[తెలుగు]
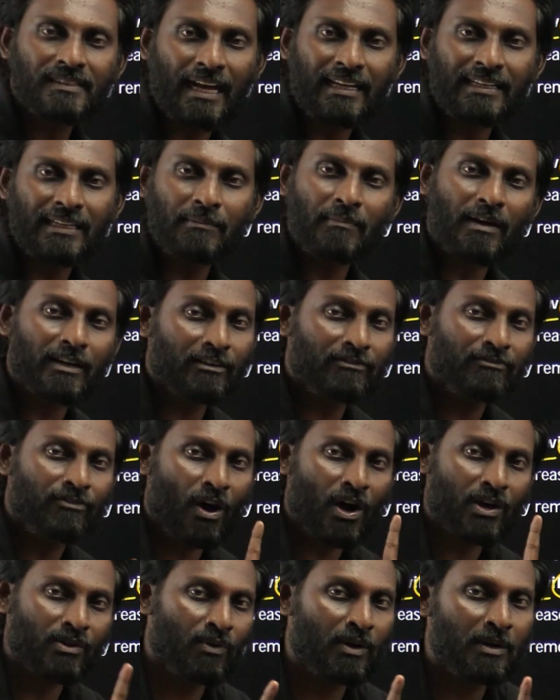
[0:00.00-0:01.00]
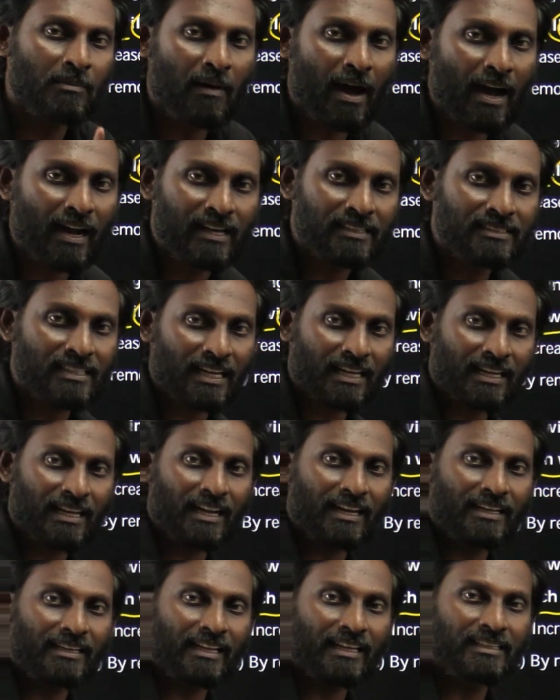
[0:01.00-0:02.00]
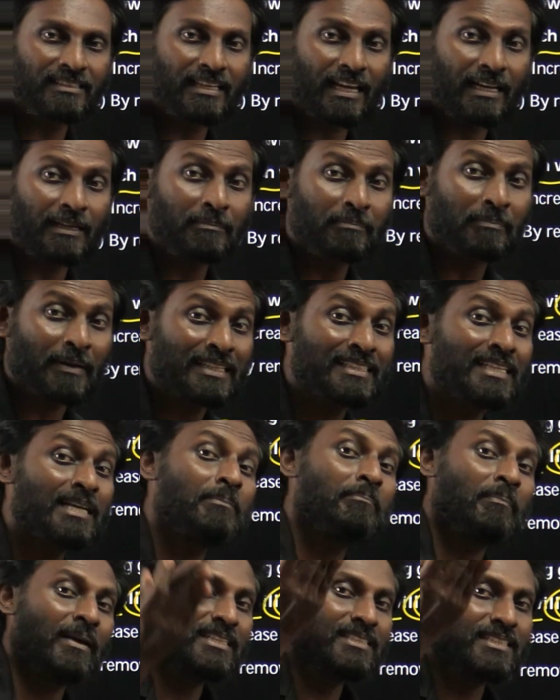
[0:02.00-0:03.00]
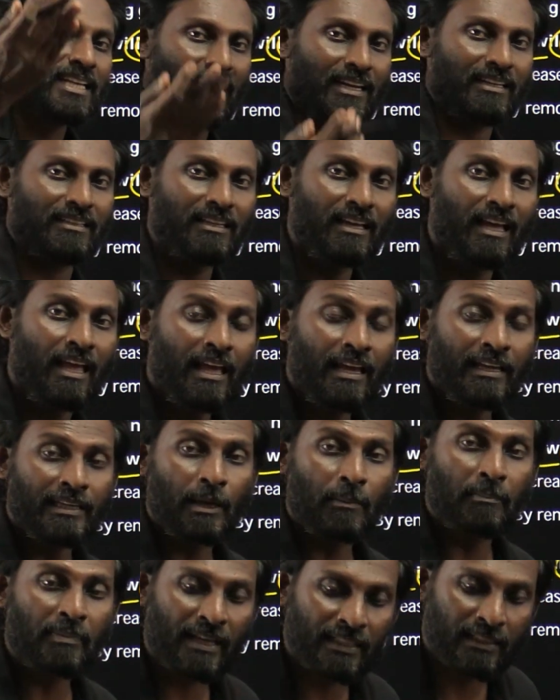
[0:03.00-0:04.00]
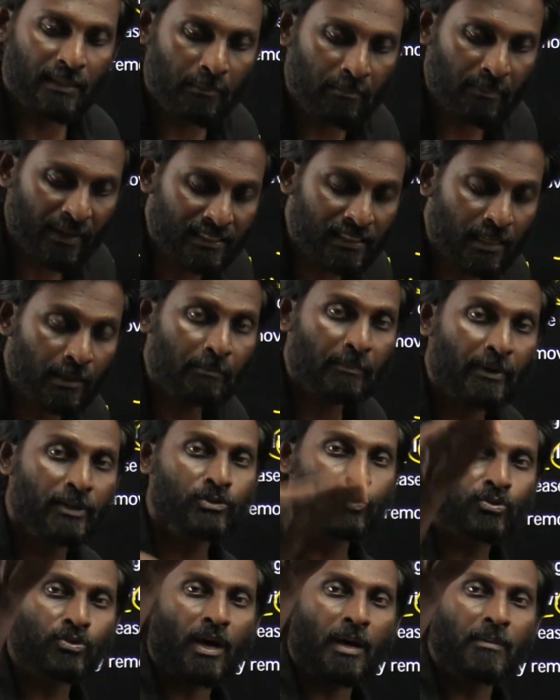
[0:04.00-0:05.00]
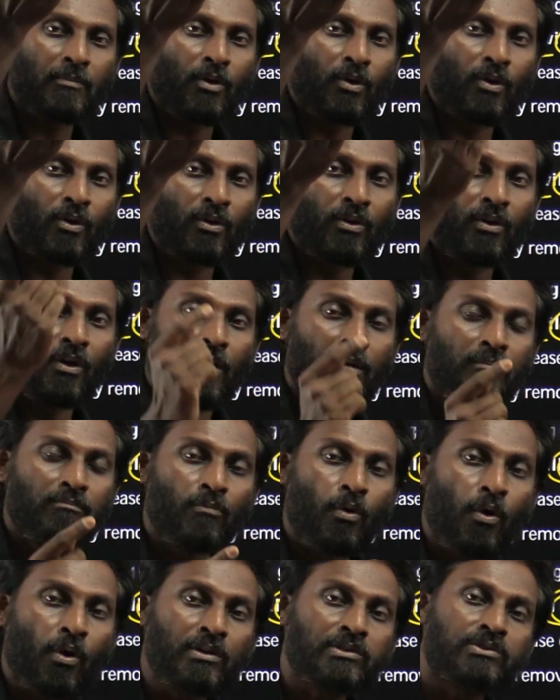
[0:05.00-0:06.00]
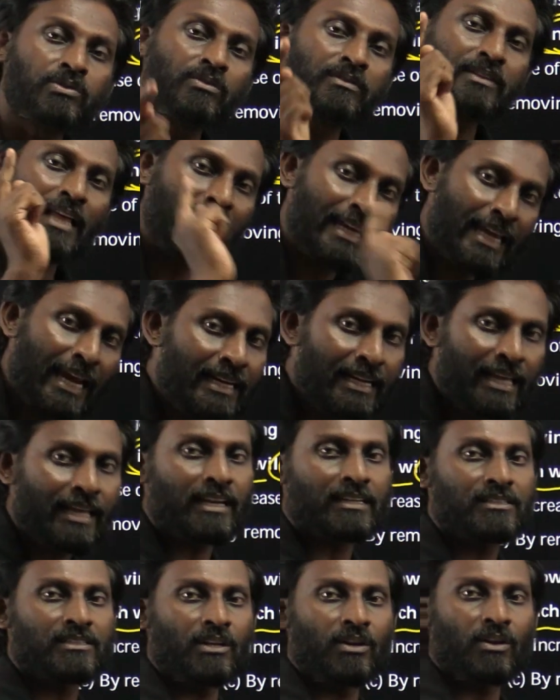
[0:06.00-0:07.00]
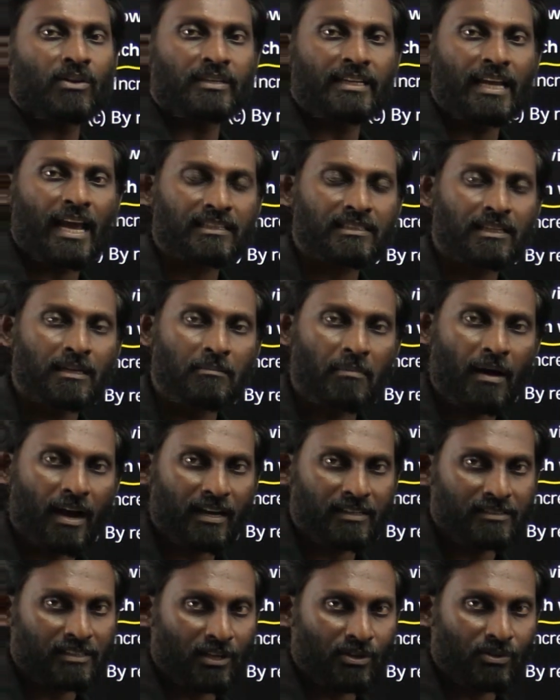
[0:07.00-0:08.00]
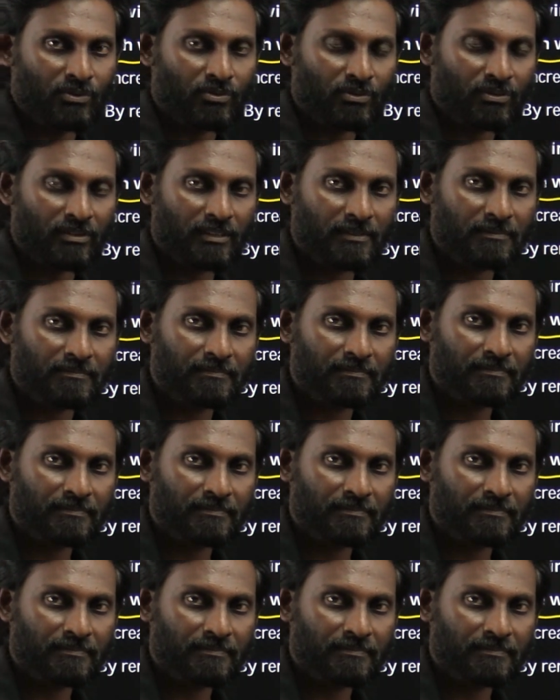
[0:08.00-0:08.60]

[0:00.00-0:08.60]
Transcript: అంటే మనకు ఫార్వర్డ్ బాగా జరగాలంటే ఏం చేయాలి ప్రెజర్ పెంచాలి ఎప్పుడైతే ప్రెజర్ పెంచుతామో మోల్స్ తగ్గే డైరెక్షన్లో రియాక్షన్ బాగా జరుగుతుంది